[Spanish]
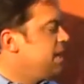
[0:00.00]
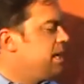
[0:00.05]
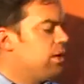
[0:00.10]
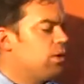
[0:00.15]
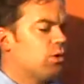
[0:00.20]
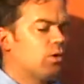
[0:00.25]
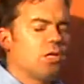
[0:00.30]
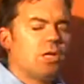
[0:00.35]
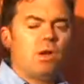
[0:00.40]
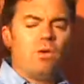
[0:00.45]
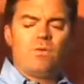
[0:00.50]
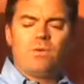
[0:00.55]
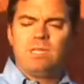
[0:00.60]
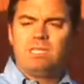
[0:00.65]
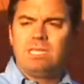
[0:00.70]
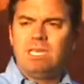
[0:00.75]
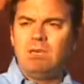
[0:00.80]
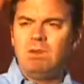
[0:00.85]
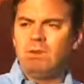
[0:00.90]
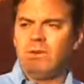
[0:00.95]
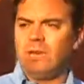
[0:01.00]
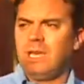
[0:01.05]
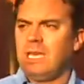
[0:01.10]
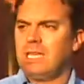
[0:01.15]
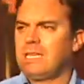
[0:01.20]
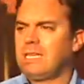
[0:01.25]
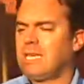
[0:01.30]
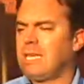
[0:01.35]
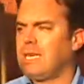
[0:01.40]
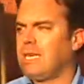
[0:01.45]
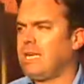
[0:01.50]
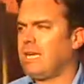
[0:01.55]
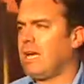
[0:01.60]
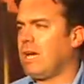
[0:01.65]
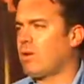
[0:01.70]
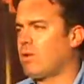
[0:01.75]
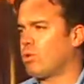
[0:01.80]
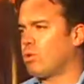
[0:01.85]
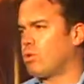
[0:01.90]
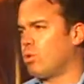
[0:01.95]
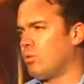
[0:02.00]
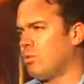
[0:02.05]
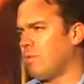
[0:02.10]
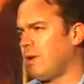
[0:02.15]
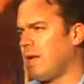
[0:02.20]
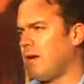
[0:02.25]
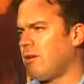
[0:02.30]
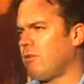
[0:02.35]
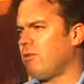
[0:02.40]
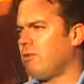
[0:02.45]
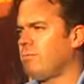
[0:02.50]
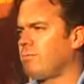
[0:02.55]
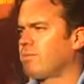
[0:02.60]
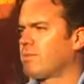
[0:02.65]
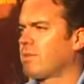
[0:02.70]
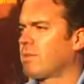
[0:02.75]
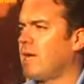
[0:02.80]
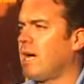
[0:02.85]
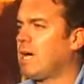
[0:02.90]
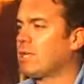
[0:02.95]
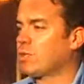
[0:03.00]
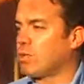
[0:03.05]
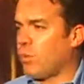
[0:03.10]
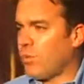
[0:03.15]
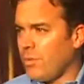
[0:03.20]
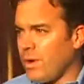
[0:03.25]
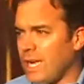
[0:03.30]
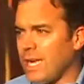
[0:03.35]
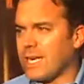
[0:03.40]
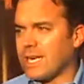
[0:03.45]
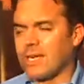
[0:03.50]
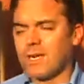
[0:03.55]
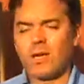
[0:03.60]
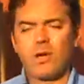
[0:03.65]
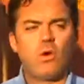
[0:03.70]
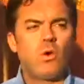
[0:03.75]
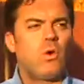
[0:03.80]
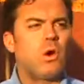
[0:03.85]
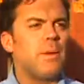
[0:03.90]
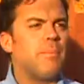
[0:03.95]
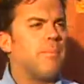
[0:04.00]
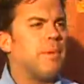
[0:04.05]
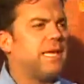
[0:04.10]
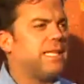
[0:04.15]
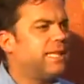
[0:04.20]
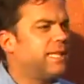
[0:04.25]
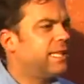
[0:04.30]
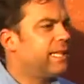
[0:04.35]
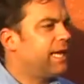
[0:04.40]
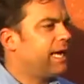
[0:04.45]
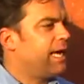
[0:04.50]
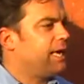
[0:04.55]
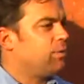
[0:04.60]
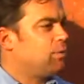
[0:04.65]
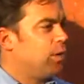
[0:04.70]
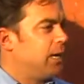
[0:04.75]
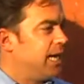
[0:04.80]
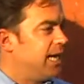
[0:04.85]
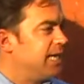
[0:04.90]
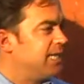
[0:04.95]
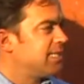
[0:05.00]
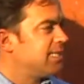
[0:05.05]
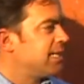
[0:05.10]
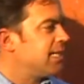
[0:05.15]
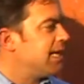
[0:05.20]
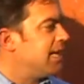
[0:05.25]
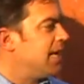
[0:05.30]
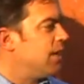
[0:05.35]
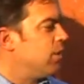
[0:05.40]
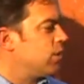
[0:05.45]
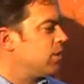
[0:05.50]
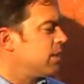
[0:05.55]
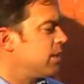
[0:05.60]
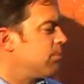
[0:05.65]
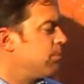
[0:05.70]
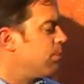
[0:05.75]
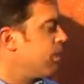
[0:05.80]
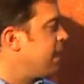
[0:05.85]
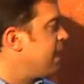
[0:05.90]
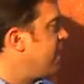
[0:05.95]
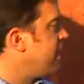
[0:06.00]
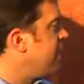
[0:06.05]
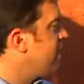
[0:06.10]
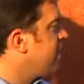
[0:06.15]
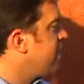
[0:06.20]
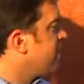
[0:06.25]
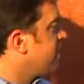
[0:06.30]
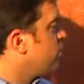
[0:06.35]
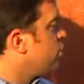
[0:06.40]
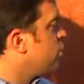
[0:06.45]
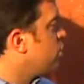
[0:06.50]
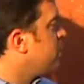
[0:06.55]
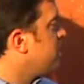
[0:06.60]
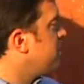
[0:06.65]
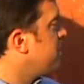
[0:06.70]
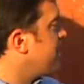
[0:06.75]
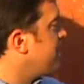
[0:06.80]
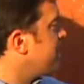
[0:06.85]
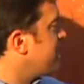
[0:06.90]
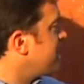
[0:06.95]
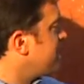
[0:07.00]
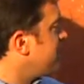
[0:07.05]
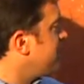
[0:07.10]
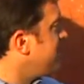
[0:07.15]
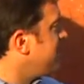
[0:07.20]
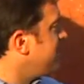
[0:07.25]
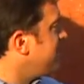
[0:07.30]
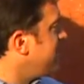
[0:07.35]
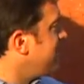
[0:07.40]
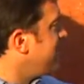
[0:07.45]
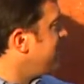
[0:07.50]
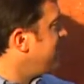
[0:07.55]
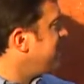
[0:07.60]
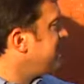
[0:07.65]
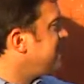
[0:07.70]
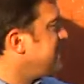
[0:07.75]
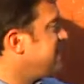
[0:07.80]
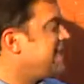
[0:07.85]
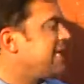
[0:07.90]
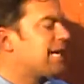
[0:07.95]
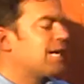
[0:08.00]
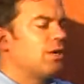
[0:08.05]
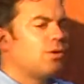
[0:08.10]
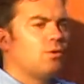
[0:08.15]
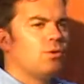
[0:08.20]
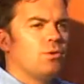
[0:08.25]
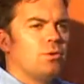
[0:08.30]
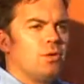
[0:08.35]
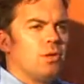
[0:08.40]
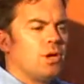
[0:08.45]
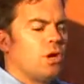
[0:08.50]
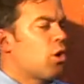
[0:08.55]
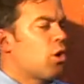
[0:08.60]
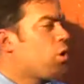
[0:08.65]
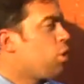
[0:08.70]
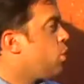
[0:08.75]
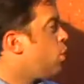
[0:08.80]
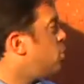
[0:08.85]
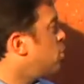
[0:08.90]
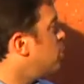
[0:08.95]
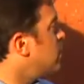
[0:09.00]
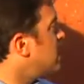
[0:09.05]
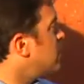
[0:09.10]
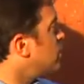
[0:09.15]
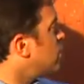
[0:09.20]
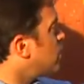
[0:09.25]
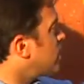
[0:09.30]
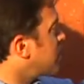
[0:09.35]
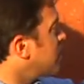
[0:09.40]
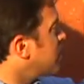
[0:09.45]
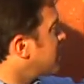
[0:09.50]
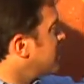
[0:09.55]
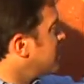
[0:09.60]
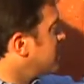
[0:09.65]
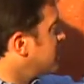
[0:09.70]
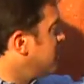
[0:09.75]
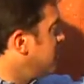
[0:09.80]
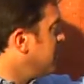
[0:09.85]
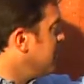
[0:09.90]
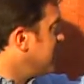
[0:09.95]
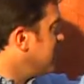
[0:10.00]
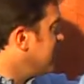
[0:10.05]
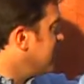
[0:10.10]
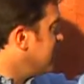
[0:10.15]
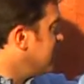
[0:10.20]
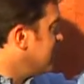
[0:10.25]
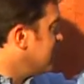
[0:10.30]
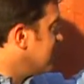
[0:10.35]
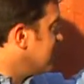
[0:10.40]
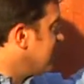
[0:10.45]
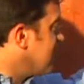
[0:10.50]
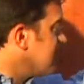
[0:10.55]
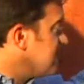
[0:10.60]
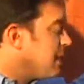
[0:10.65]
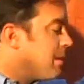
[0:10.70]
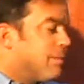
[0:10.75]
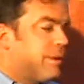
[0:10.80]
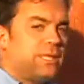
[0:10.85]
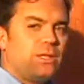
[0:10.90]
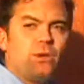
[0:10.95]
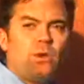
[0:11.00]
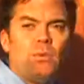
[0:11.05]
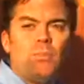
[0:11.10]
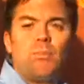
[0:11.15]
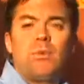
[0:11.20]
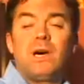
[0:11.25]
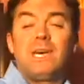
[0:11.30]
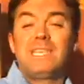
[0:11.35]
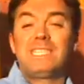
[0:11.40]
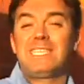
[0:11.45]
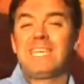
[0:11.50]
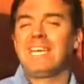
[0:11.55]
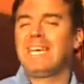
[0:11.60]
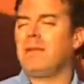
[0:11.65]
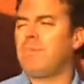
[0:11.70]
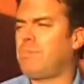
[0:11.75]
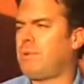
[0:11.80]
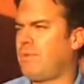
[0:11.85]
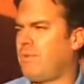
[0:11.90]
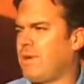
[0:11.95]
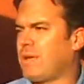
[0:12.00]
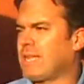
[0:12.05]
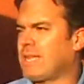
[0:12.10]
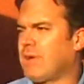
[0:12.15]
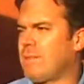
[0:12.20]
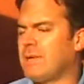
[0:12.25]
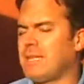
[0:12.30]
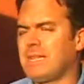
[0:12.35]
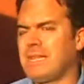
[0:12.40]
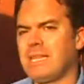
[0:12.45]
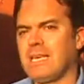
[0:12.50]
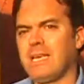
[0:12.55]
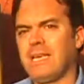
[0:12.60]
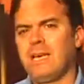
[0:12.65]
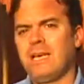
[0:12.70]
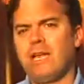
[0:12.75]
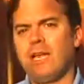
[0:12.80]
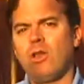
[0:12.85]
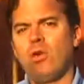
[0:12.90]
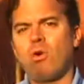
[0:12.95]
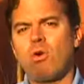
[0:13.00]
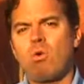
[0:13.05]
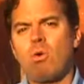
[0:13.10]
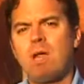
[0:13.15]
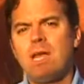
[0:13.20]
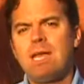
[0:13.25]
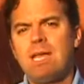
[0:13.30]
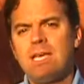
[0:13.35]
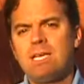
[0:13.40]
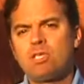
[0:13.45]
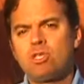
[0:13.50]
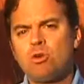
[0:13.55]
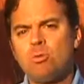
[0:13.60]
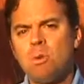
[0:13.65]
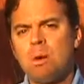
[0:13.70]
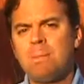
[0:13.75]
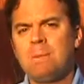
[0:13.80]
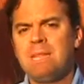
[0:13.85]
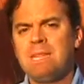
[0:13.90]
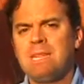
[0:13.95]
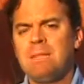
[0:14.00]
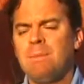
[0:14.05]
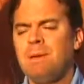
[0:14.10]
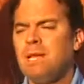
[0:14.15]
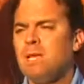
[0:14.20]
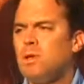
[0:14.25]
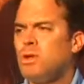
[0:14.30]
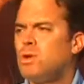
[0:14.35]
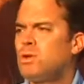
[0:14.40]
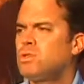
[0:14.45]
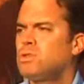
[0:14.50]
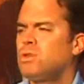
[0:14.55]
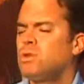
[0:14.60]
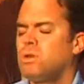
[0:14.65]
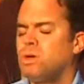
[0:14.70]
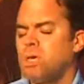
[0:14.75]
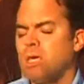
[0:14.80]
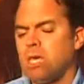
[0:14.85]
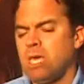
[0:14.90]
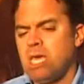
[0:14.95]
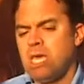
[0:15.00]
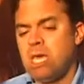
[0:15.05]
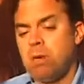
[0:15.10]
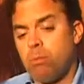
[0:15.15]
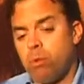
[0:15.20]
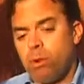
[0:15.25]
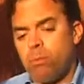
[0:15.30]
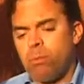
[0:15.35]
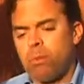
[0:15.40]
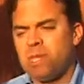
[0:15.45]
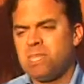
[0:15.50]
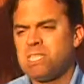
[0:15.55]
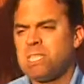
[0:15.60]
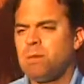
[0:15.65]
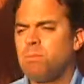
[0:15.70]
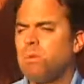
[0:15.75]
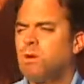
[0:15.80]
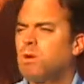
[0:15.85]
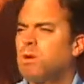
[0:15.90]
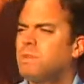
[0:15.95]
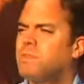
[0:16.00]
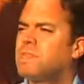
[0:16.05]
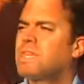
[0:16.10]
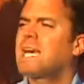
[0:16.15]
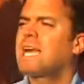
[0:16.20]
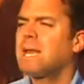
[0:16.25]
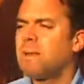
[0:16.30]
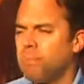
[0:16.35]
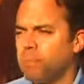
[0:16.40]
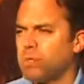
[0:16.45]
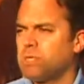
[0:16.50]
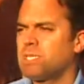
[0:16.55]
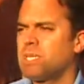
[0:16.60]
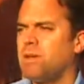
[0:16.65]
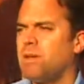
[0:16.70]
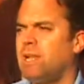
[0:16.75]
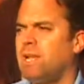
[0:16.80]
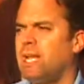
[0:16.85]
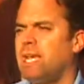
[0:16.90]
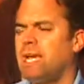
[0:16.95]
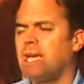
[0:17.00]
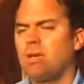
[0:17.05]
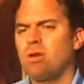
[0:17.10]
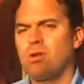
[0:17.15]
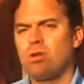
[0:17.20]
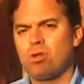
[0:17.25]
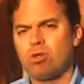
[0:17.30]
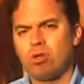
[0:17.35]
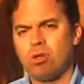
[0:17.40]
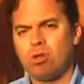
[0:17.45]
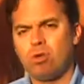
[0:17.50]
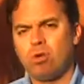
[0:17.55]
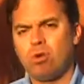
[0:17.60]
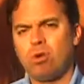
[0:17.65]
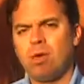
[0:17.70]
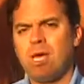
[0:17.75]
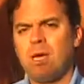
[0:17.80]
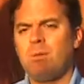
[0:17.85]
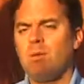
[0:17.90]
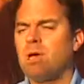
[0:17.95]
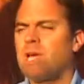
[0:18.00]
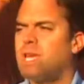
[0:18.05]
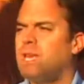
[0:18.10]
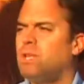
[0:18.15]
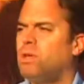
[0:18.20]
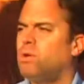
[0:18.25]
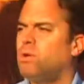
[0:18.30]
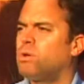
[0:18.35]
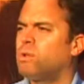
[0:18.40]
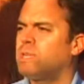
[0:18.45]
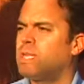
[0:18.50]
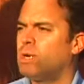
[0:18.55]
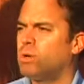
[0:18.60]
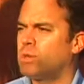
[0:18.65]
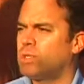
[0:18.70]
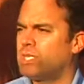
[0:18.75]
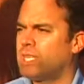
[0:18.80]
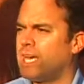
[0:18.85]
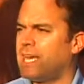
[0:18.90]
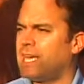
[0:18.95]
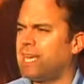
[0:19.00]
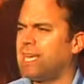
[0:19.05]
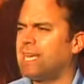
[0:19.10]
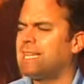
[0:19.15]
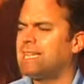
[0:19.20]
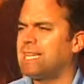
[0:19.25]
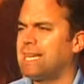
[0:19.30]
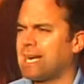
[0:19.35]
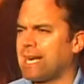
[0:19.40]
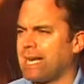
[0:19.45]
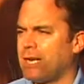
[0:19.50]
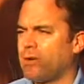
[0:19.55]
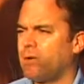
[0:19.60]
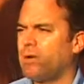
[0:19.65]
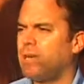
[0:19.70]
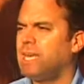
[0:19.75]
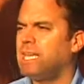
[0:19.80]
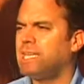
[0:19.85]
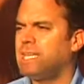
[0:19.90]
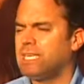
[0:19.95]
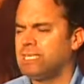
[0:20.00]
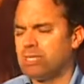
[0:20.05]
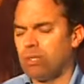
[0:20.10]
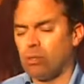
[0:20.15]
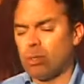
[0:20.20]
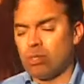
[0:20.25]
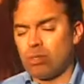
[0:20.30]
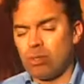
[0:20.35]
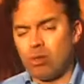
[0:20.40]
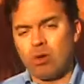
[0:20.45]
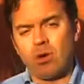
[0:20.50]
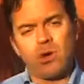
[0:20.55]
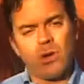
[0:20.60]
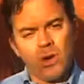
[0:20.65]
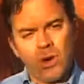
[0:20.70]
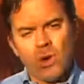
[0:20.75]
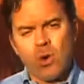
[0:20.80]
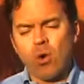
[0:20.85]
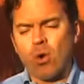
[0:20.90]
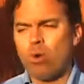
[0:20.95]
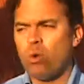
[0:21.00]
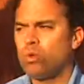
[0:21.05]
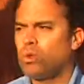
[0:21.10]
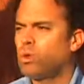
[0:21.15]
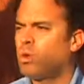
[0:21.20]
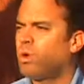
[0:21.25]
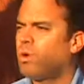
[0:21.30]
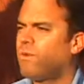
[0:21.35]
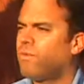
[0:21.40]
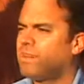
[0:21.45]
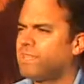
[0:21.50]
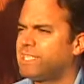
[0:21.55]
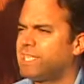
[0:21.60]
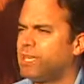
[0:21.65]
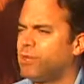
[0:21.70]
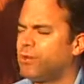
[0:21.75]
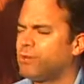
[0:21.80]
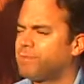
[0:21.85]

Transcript: y donde los vecinos están acostumbrados a sufrir los embates de la naturaleza en los temporales donde perfectamente este terreno con una torre de más de 30 metros puede ceder perfectamente, lo cual es sumamente peligroso y por un principio de responsabilidad nosotros hemos querido denunciar en terreno esta situación junto con los vecinos.